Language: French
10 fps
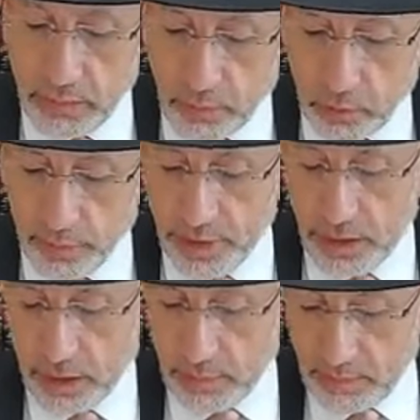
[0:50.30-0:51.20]
Imo.
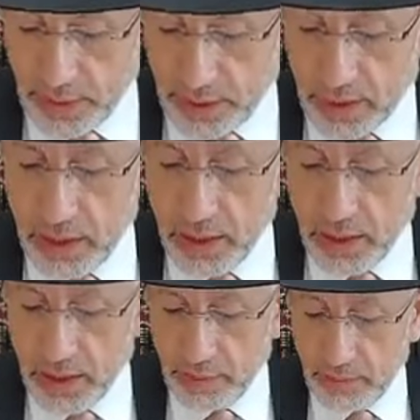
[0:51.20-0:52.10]
Bichlal,
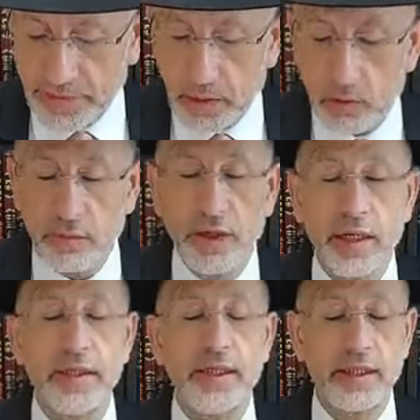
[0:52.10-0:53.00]
Allah, Hamir, Vassel,
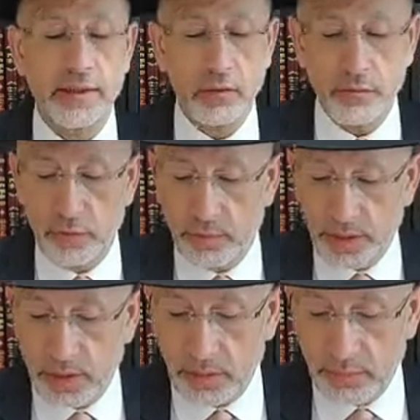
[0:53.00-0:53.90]
Chodbechem, Yeratzon,
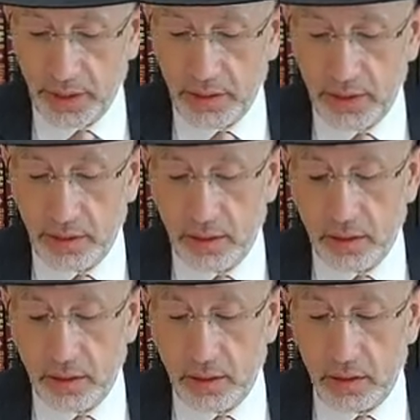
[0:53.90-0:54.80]
Denomar, Amen.
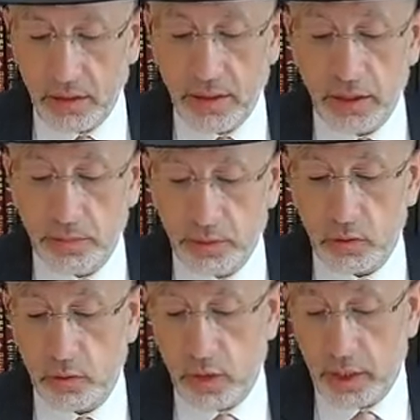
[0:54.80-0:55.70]

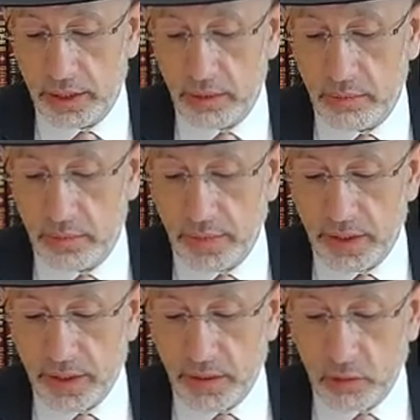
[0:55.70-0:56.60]
Et
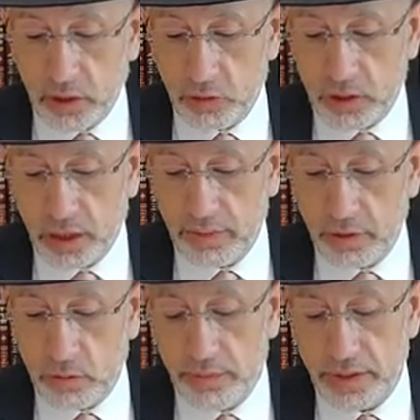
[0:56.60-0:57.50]
on rajoutera
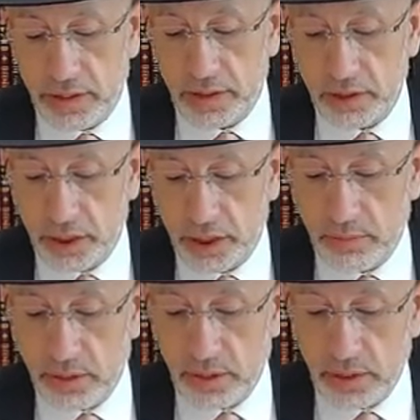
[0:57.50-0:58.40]
avec lui Bezrat
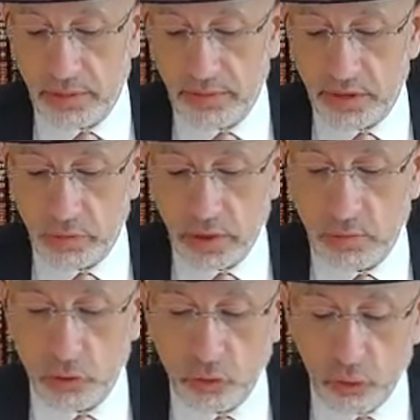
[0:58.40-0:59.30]
Hashem l'élévation de
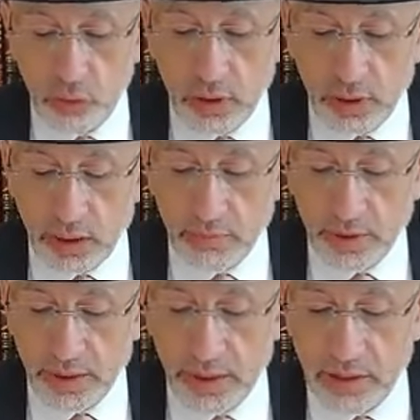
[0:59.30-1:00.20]
l'homme de tous les
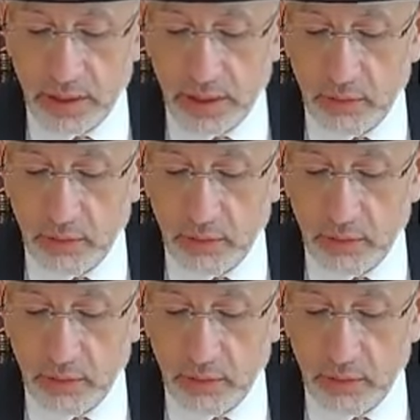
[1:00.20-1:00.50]
métés Israël,